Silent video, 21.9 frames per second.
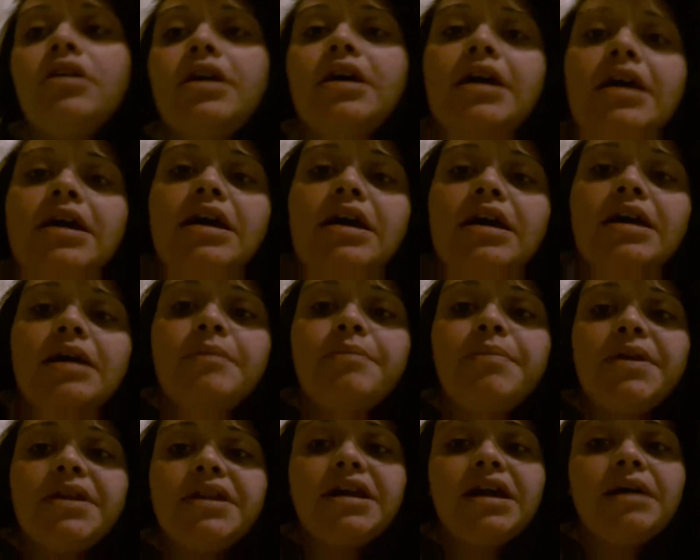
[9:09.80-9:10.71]
eh,
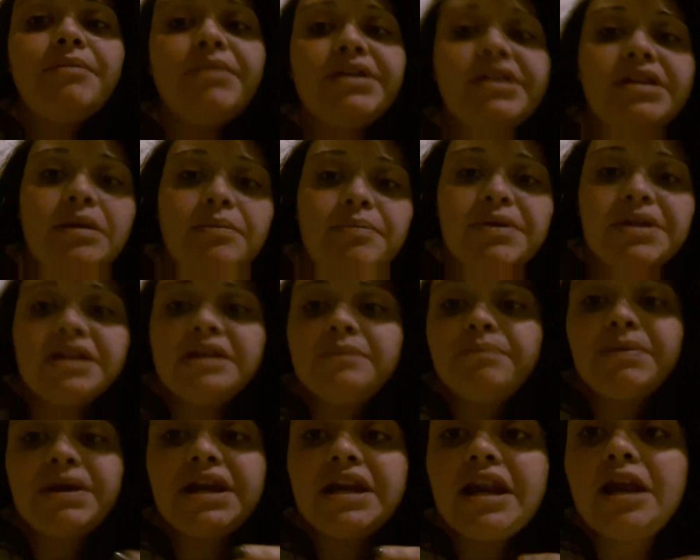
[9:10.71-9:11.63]
praticamente
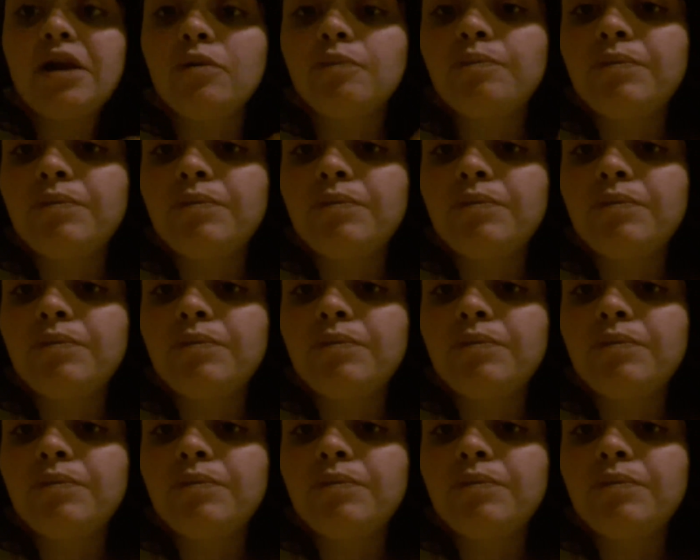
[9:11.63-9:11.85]
per le,